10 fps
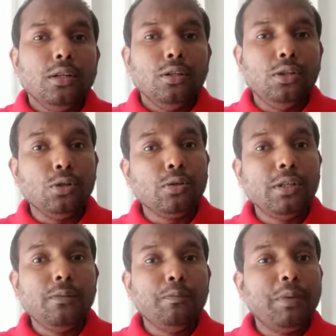जो कि
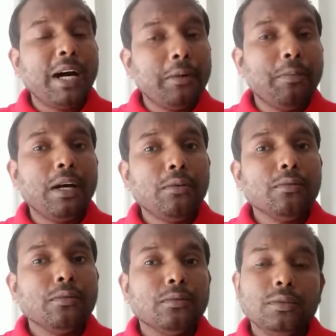बार बार
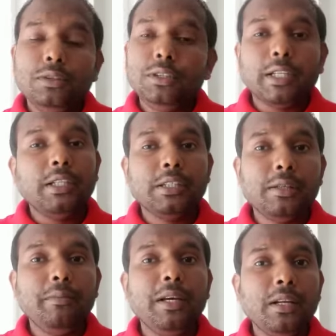चाइना से
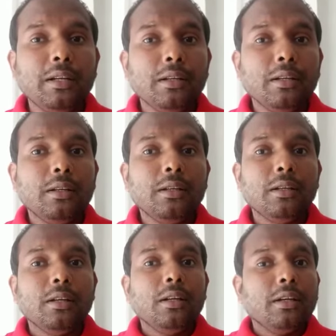मेल
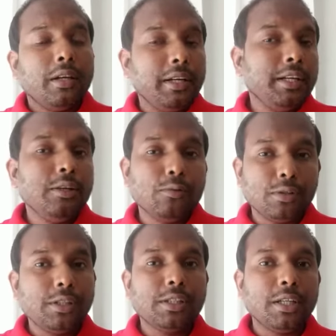करने की
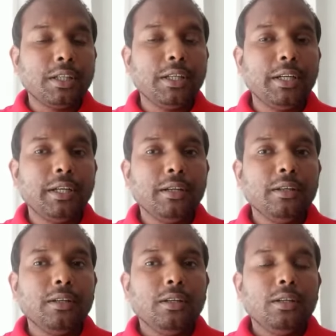कोशिश करते हैं
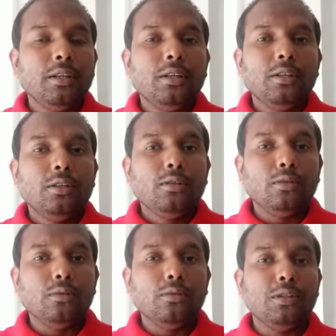
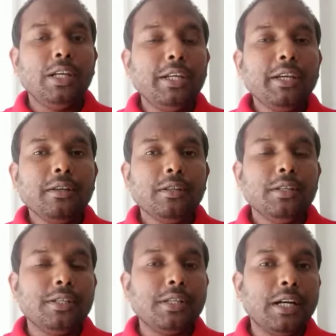तो चलिए
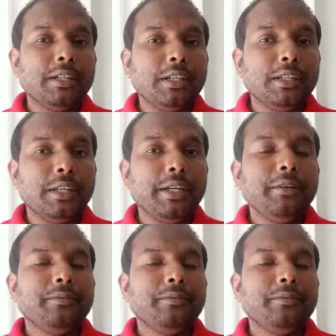स्टार्ट करते हैं